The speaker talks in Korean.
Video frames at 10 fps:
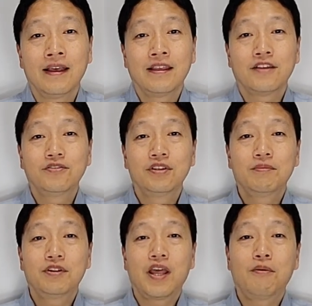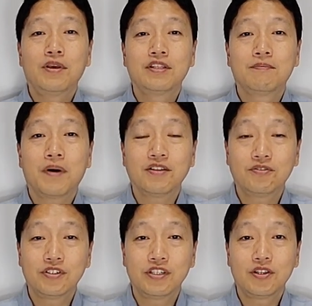예수님은 레위 지파
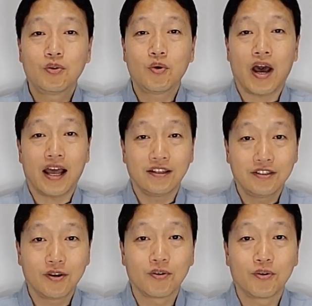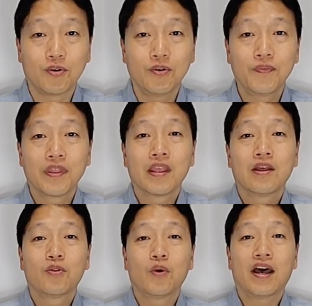출신도 아니셨고
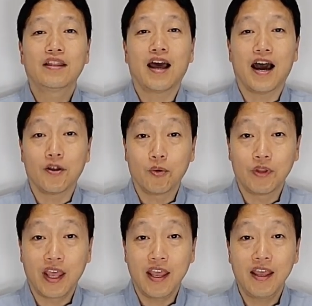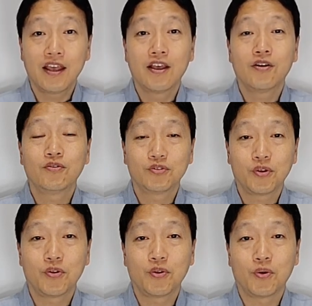또한 아론의
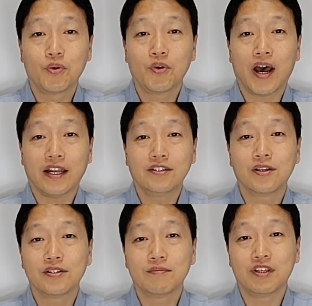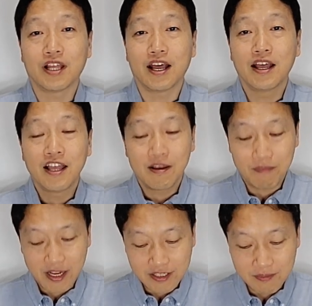후손도 아니셨습니다.
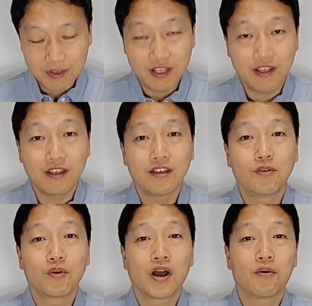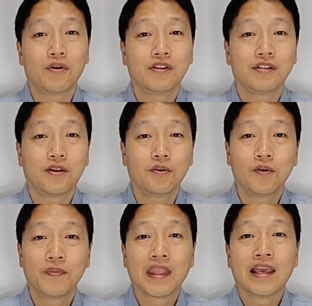말씀이 기록하고 있는
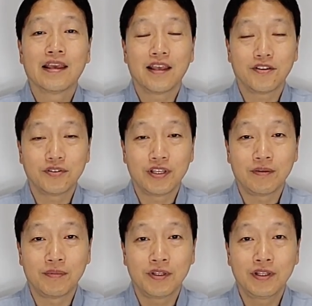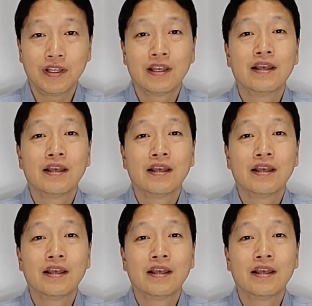대로 예수님은